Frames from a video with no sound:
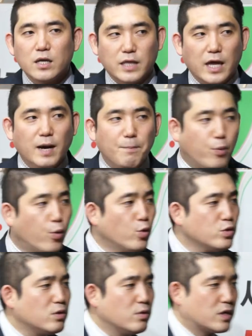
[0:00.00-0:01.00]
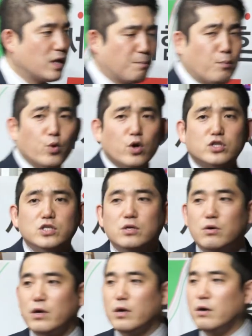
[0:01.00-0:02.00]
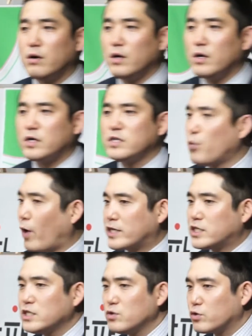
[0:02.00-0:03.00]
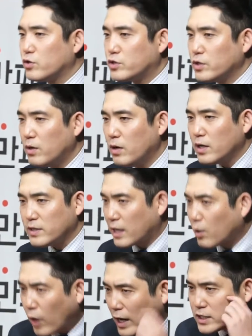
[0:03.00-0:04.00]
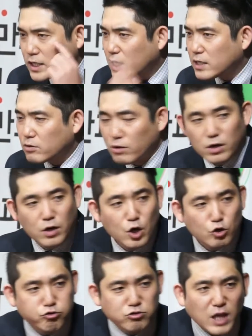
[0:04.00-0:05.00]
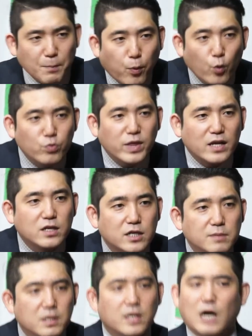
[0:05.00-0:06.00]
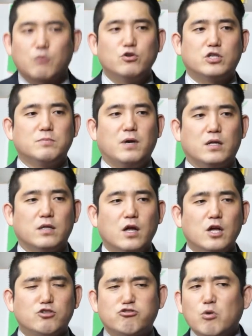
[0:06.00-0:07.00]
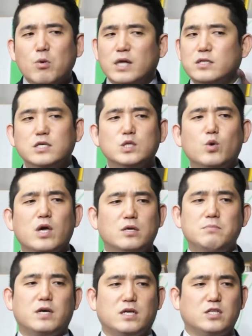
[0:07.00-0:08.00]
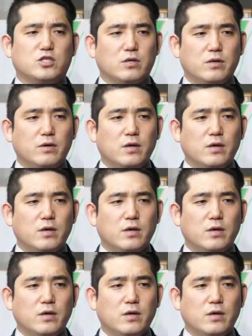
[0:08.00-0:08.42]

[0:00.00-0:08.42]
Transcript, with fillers: 내가 보는 거예요. 그냥 보여지는 거예요. 근데 watching은 어떻죠? 내가 관찰하는 거예요. 둘 다 본다는 의미를 갖고 있지만 수동과 능동의 의미가 있어요.